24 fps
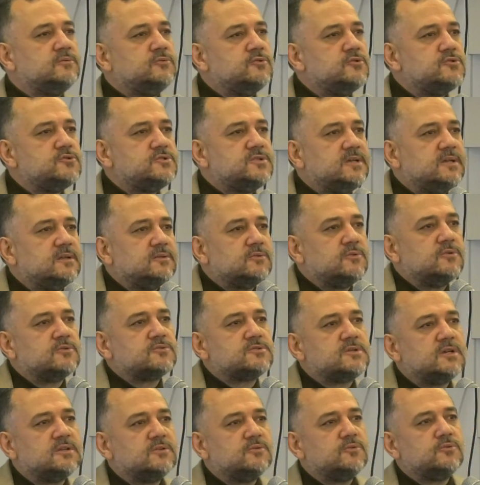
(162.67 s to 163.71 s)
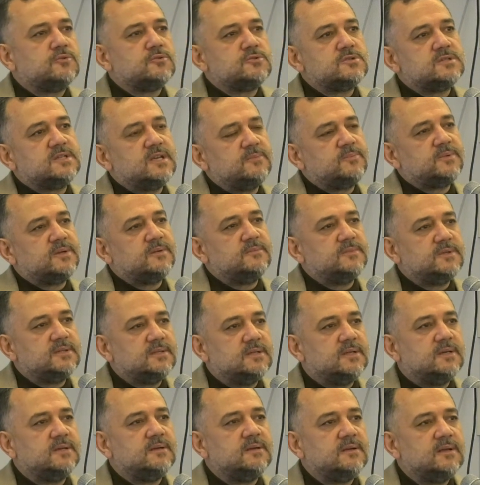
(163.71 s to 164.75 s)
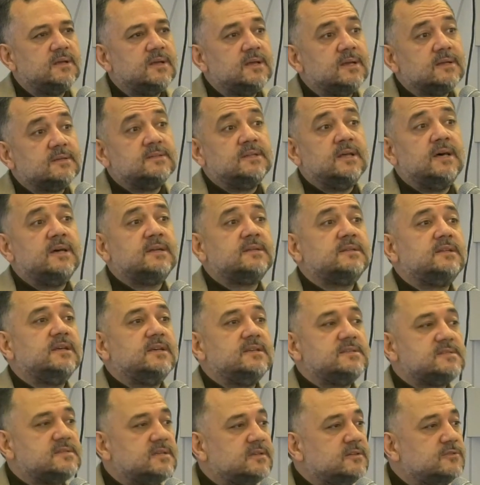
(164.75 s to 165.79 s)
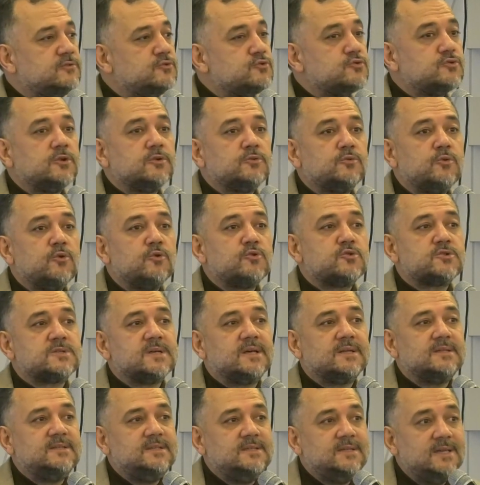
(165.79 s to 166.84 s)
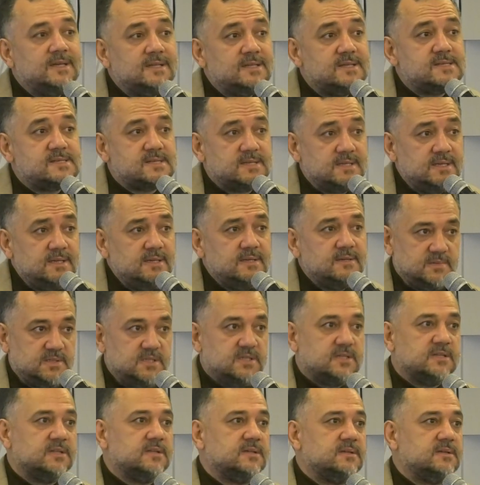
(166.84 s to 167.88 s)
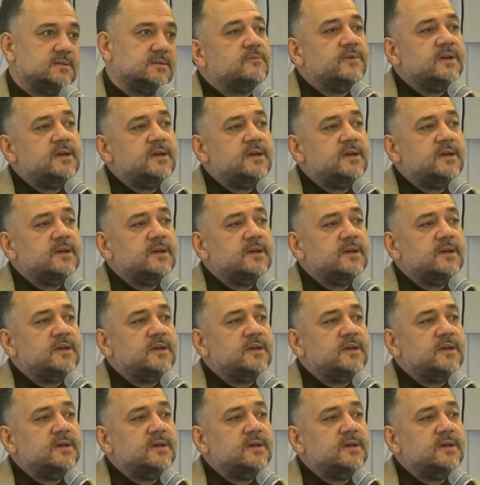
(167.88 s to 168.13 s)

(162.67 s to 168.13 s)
Düzce 99 depreminde neredeyse %97'si yıkıldı.